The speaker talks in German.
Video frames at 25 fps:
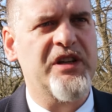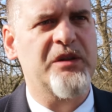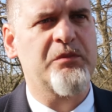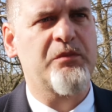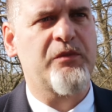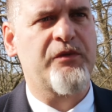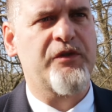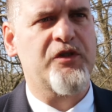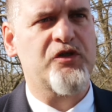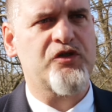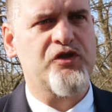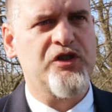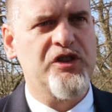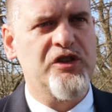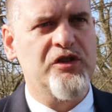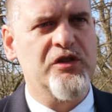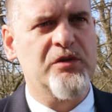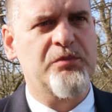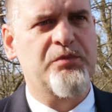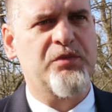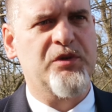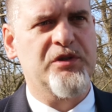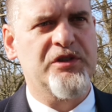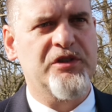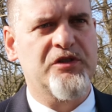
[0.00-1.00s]
eben
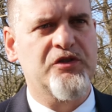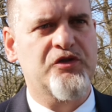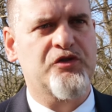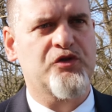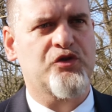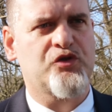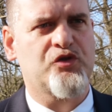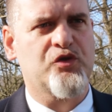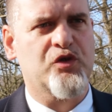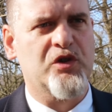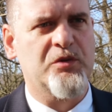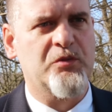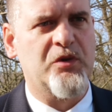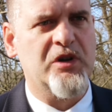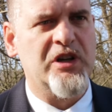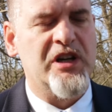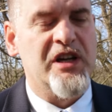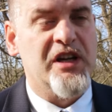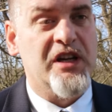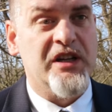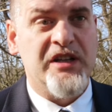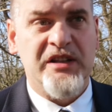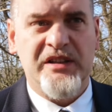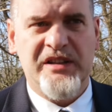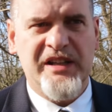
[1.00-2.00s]
verschiedene politische Strömungen.
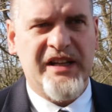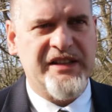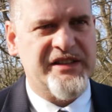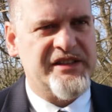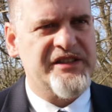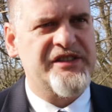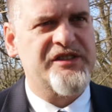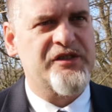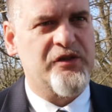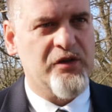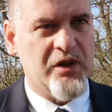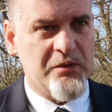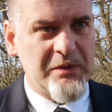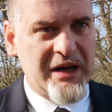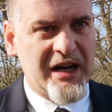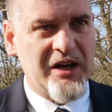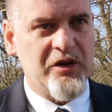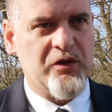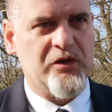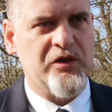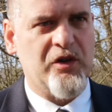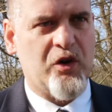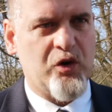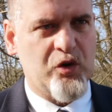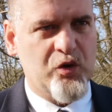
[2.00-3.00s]
Das ist
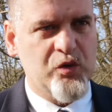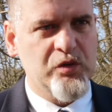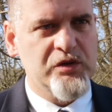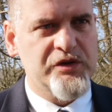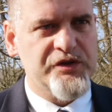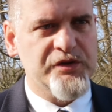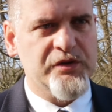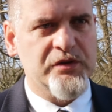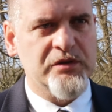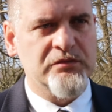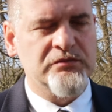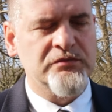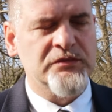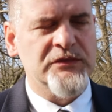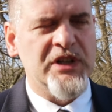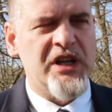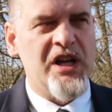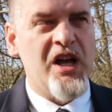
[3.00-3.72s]
normal und auch gut so.